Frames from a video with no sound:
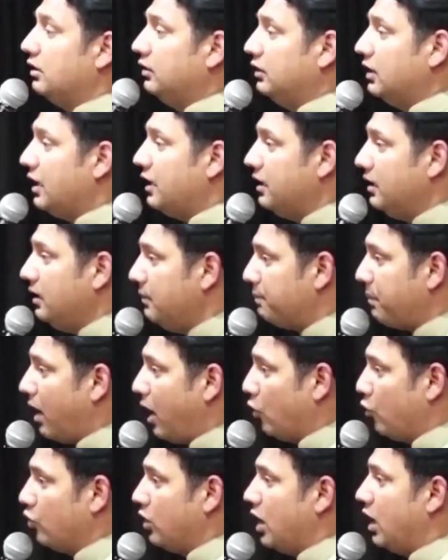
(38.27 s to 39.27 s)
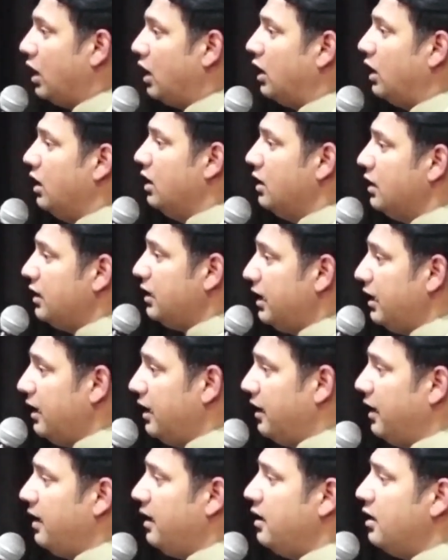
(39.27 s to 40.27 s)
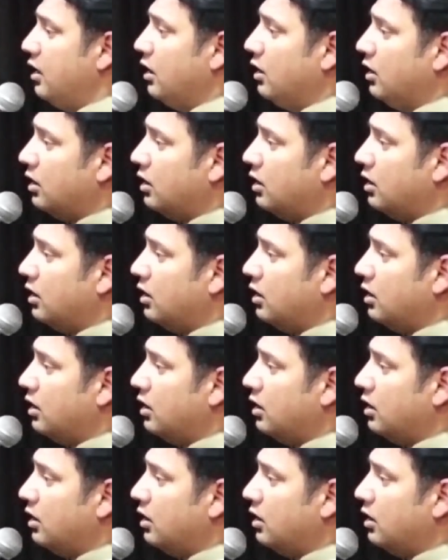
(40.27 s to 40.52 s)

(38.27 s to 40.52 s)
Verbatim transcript: नहीं पाऊंगा ये